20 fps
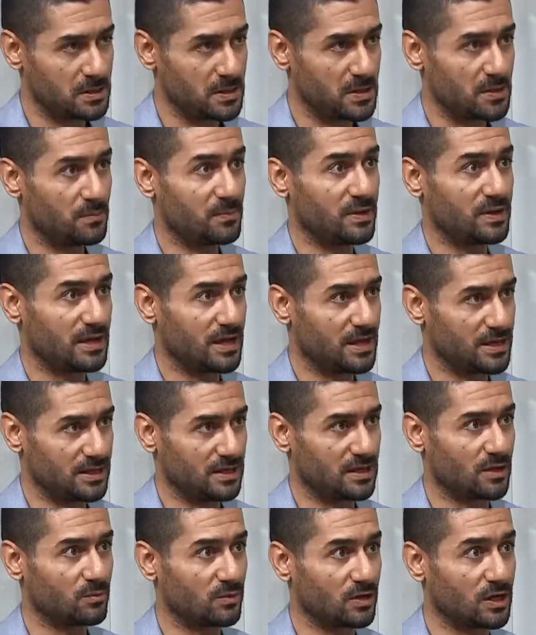بين, بين هاي
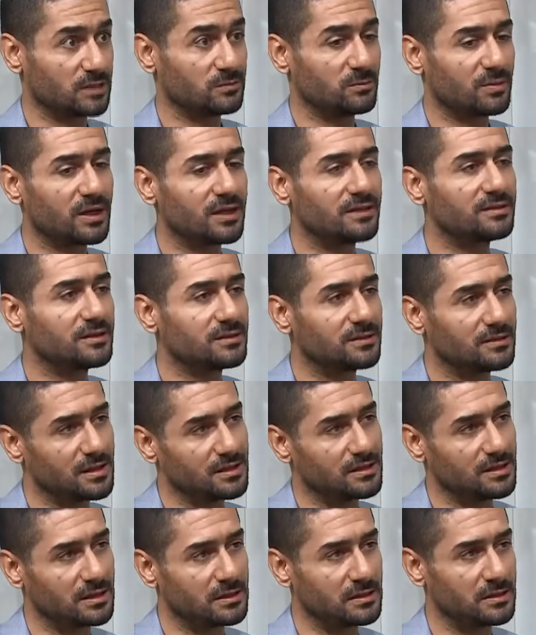الامراض بغض
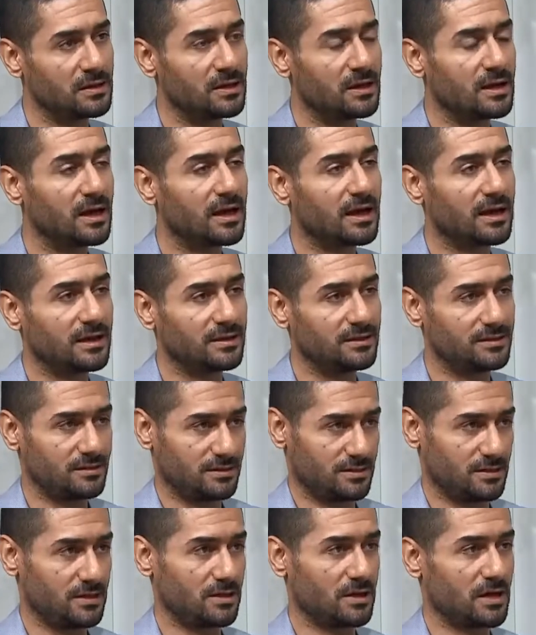النظر عن
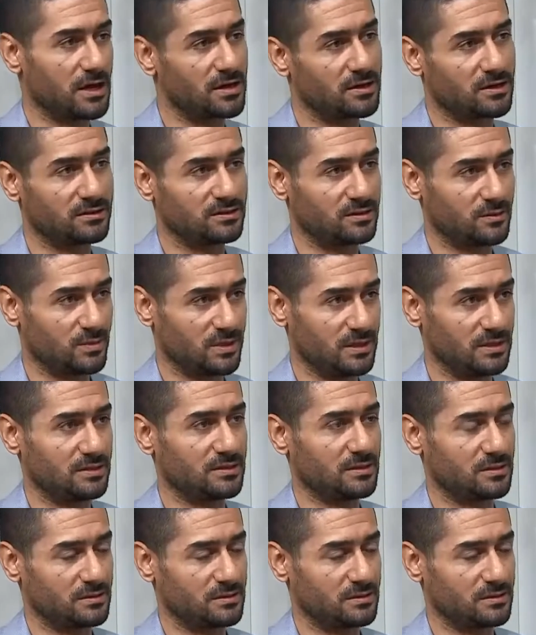الاعراض تبعيتها